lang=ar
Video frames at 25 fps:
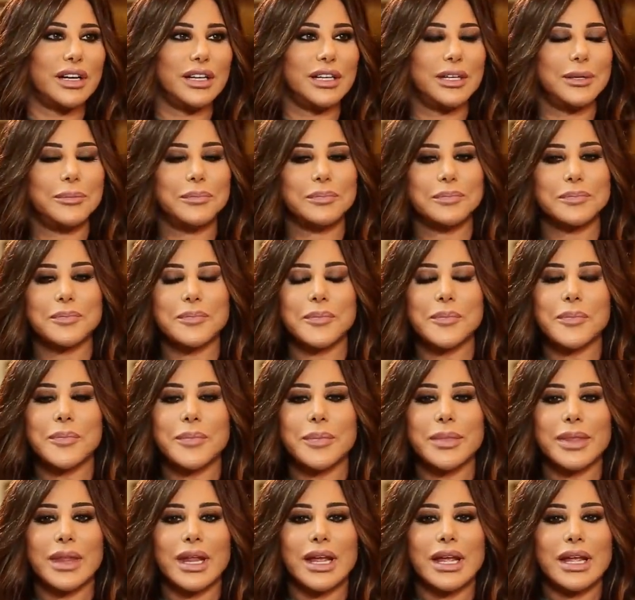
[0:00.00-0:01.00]
غالي
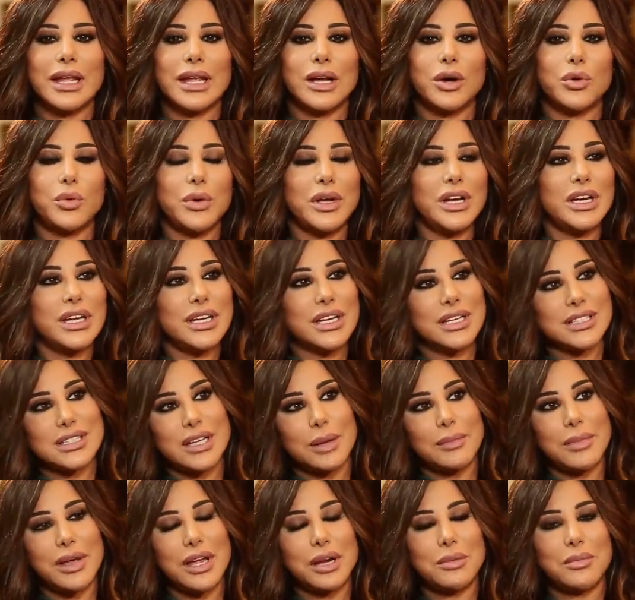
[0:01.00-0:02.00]
وإلي
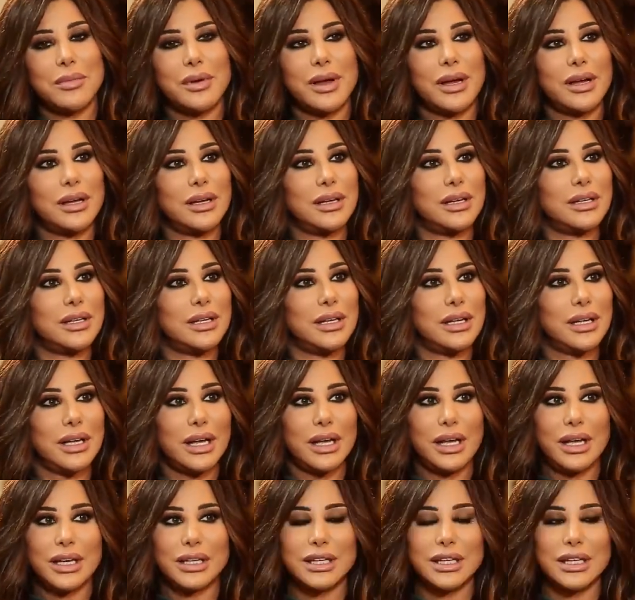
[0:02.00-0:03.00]
زمان ما
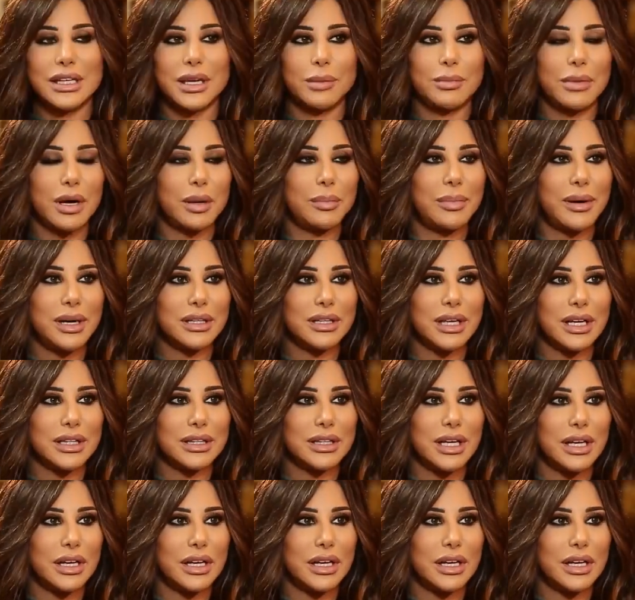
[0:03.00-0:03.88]
حكينا مع بعض على